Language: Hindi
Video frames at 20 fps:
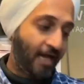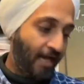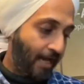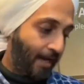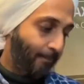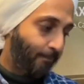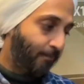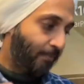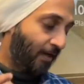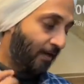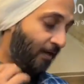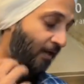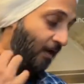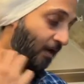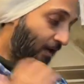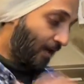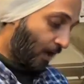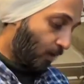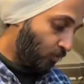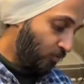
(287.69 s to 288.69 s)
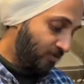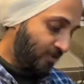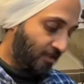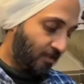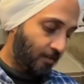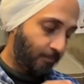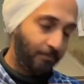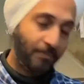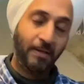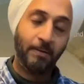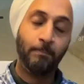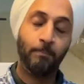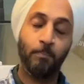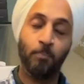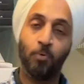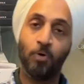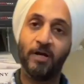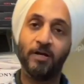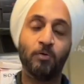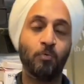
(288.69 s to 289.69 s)
आप अगर लाउड सेटअप में
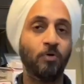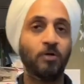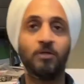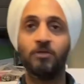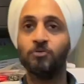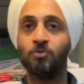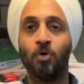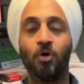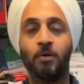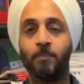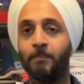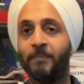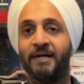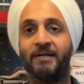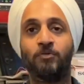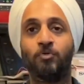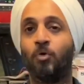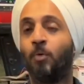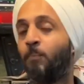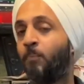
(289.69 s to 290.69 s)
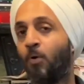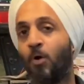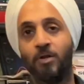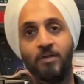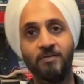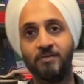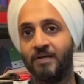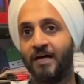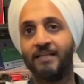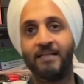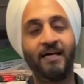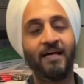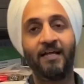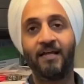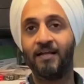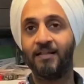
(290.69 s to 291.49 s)
बुलेट ट्विटर्स और मिड्स को बहुत ज़्यादा